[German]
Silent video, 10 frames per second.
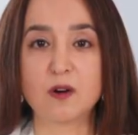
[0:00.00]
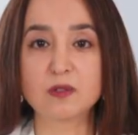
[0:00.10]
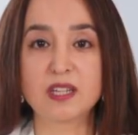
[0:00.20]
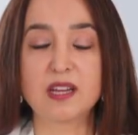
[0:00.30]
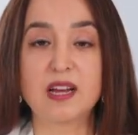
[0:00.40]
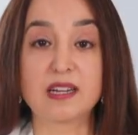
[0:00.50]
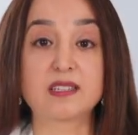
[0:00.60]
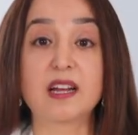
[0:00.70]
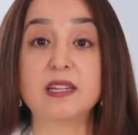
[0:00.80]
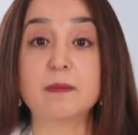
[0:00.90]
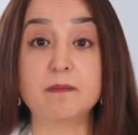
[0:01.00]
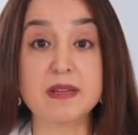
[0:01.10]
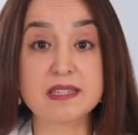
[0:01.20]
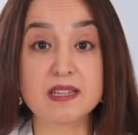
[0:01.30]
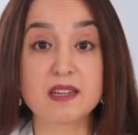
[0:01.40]
Haut hat eine
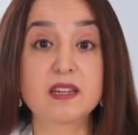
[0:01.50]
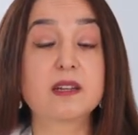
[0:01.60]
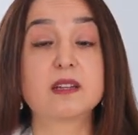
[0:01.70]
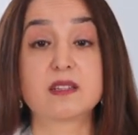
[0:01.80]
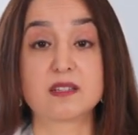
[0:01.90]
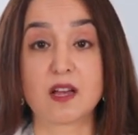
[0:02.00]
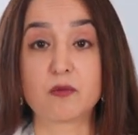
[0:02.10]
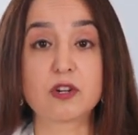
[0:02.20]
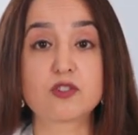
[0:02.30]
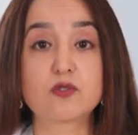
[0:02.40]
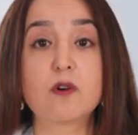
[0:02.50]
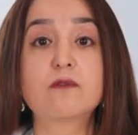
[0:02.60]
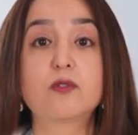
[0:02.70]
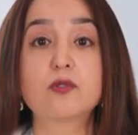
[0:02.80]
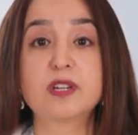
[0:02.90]
bessere
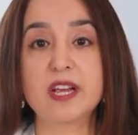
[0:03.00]
Sauerstoff- und